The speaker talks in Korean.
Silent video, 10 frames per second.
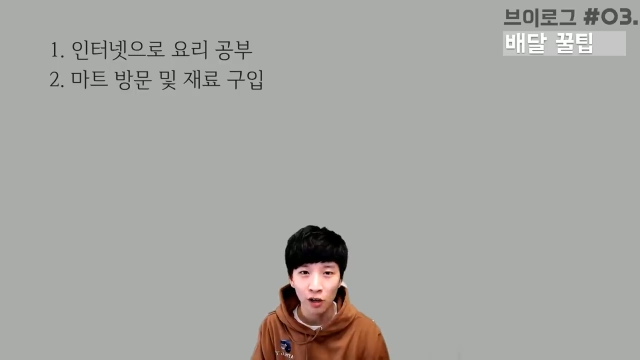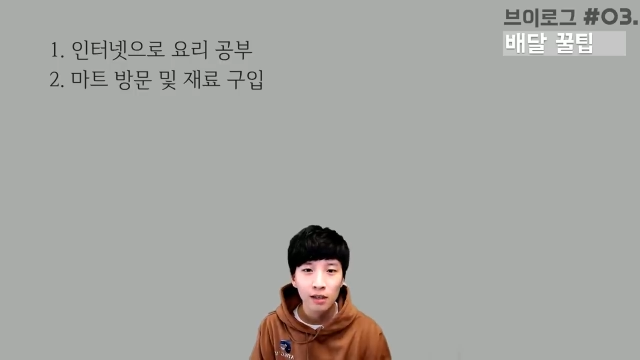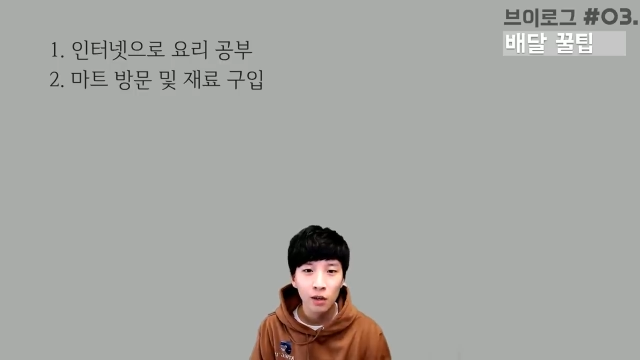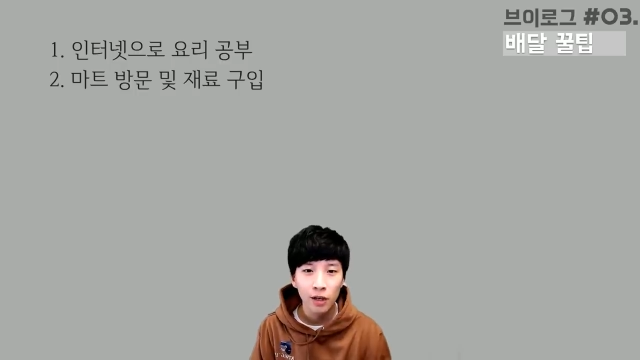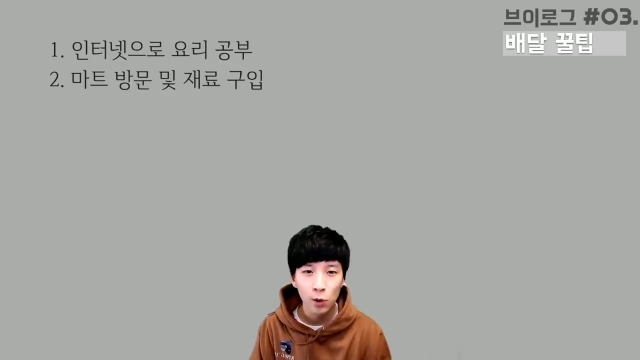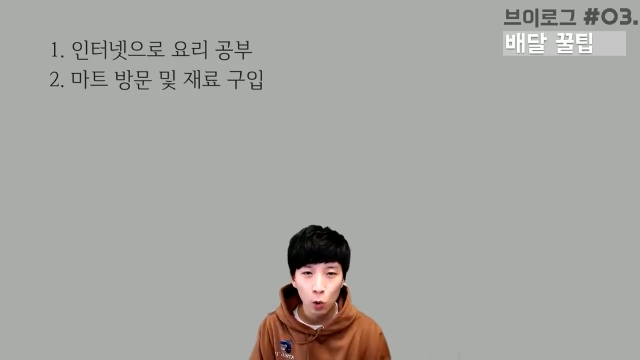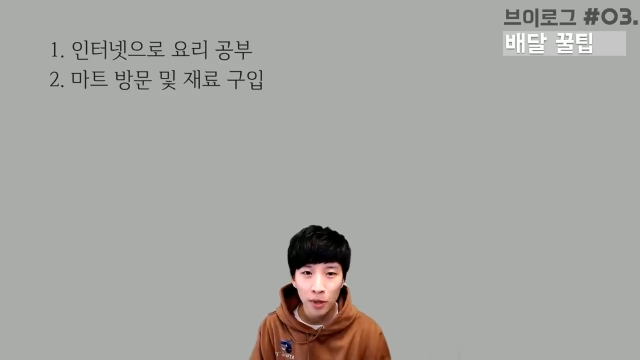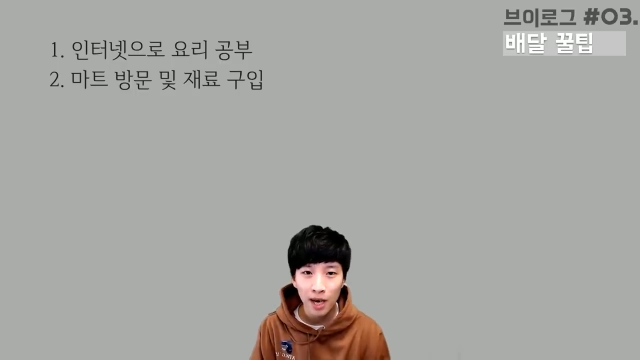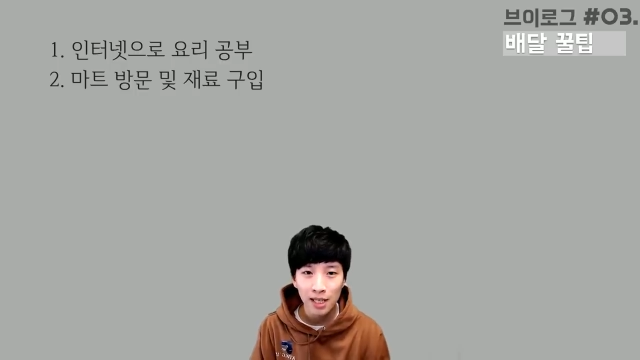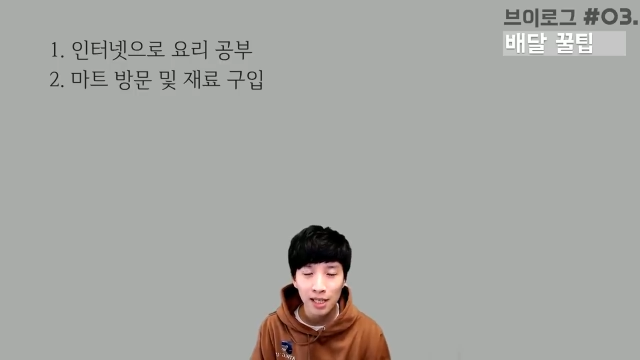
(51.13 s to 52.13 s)
그렇게
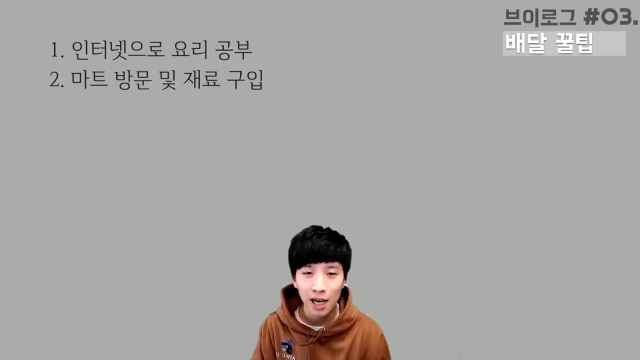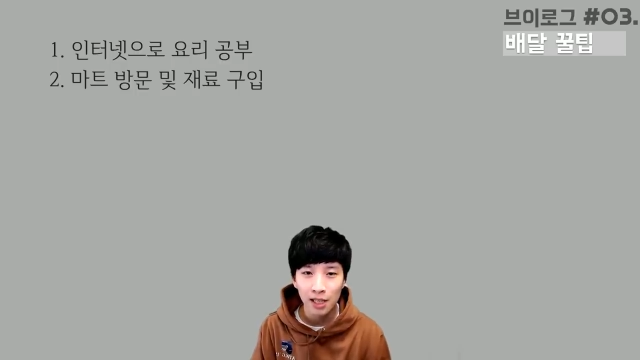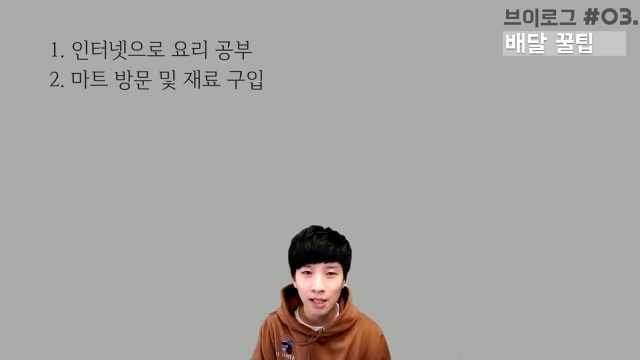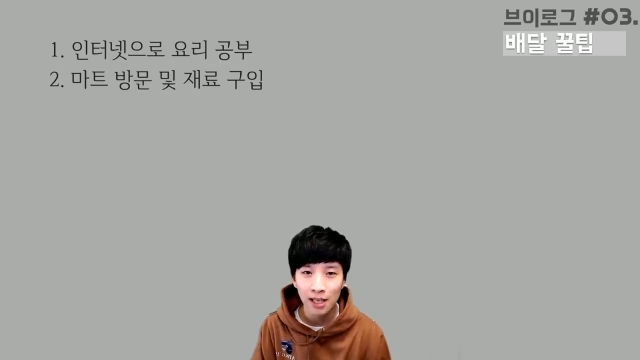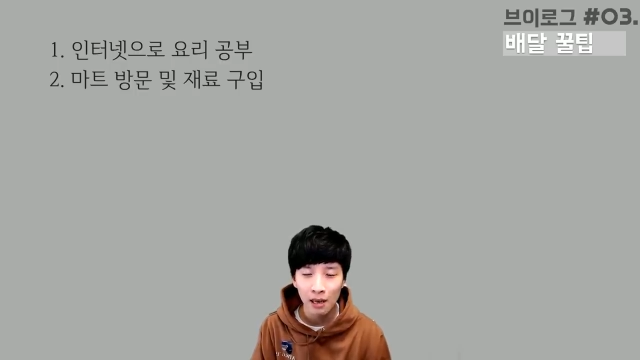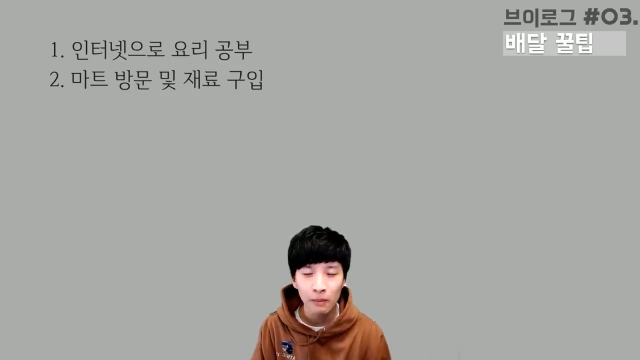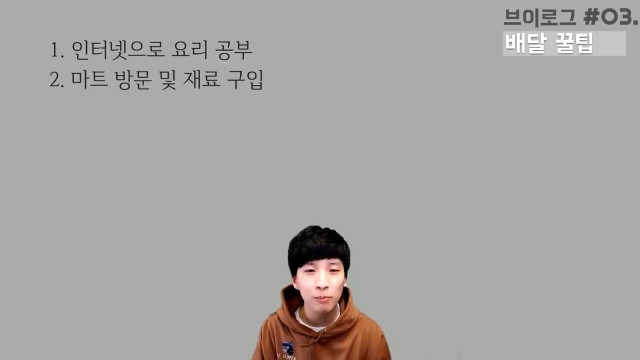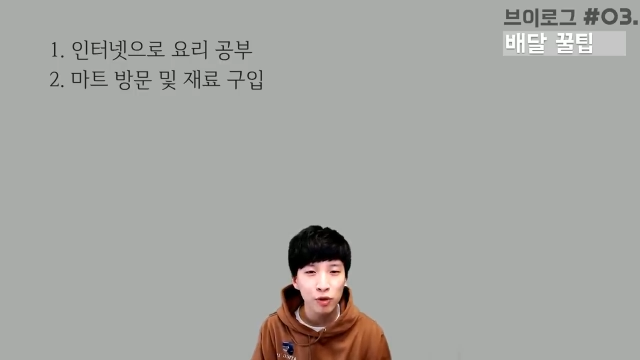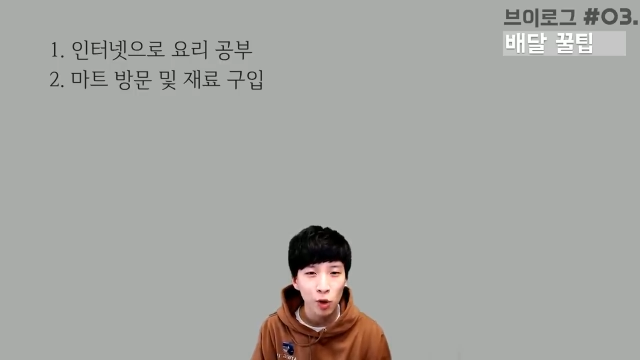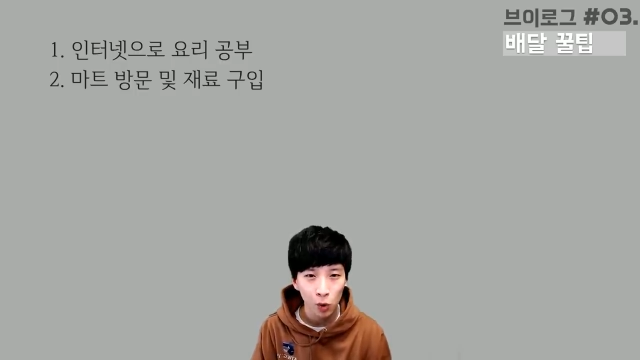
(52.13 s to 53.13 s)
소비한 시간은 한
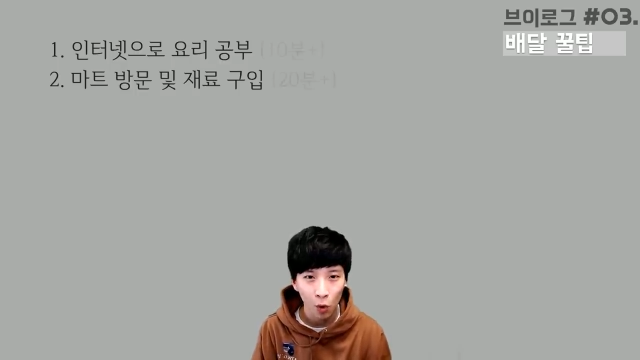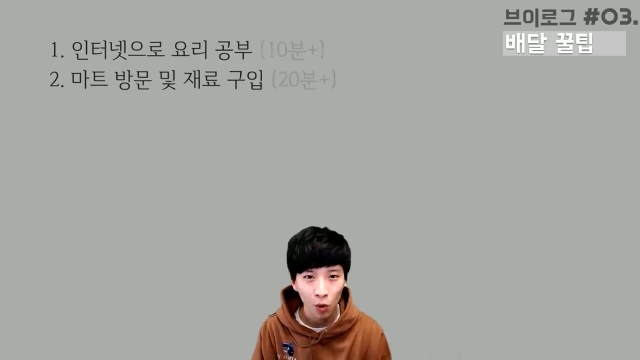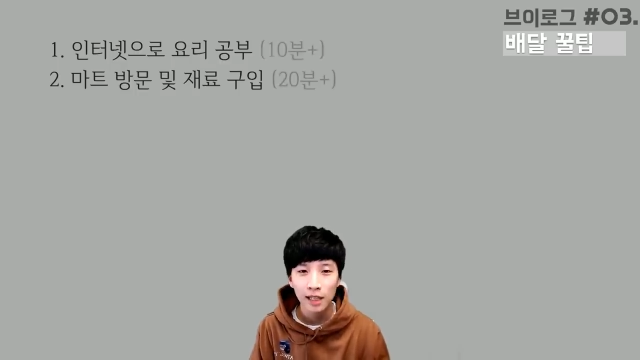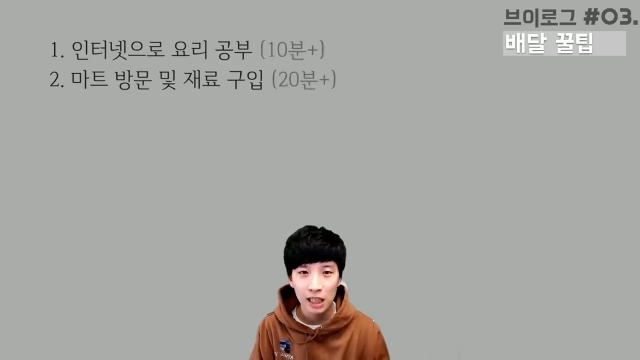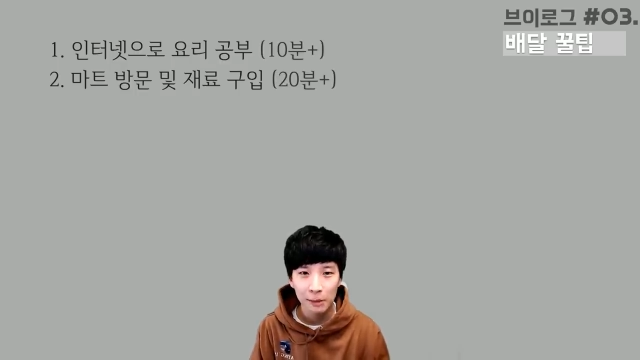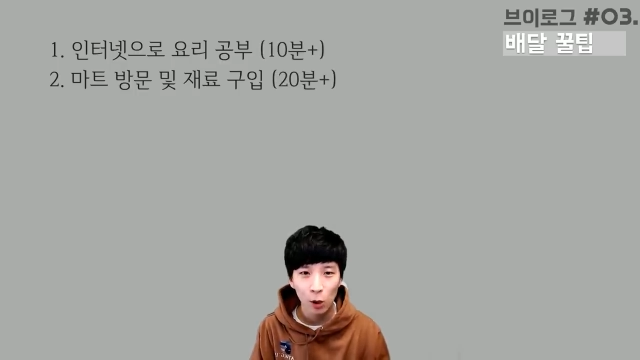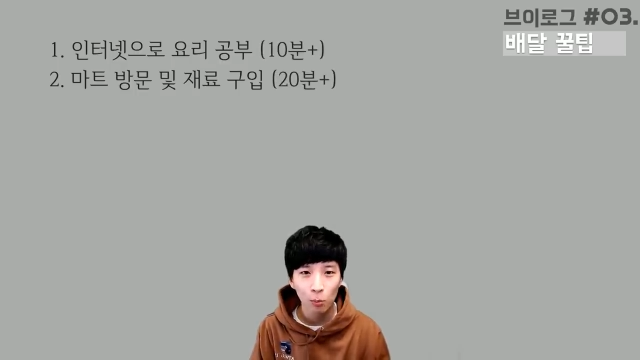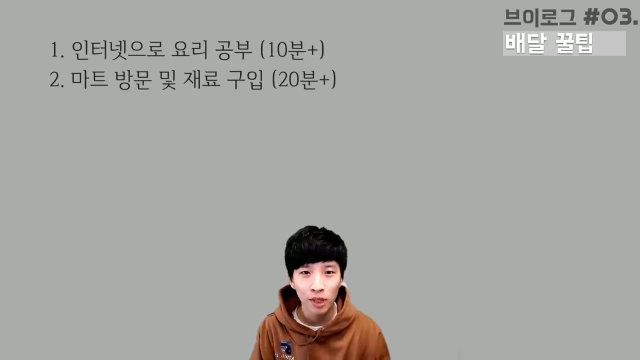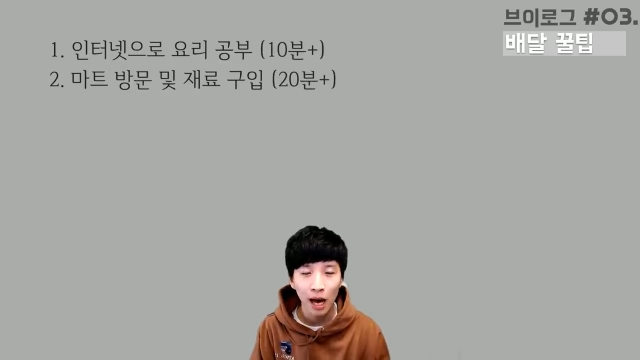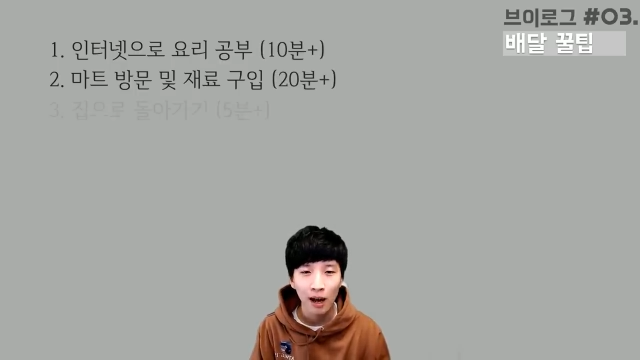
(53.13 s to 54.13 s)
30분 정도 집에
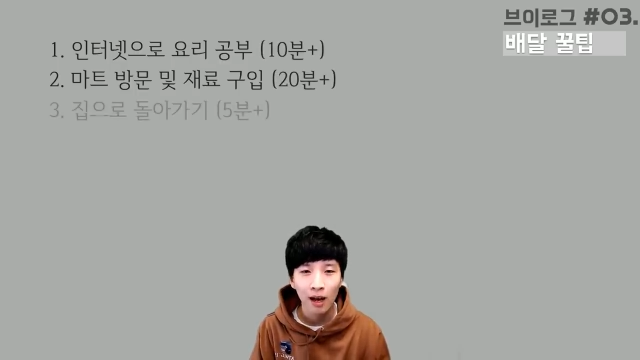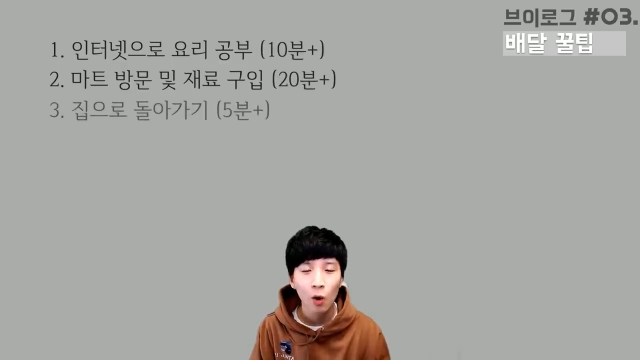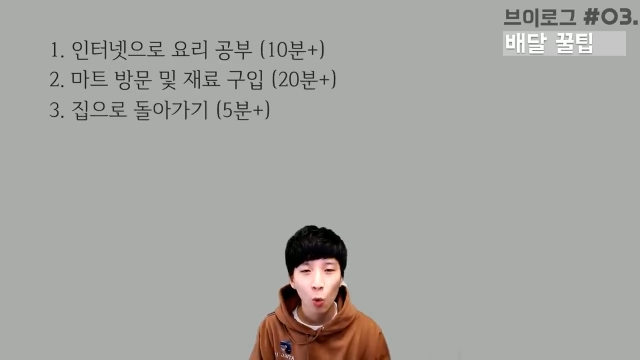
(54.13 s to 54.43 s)
옵니다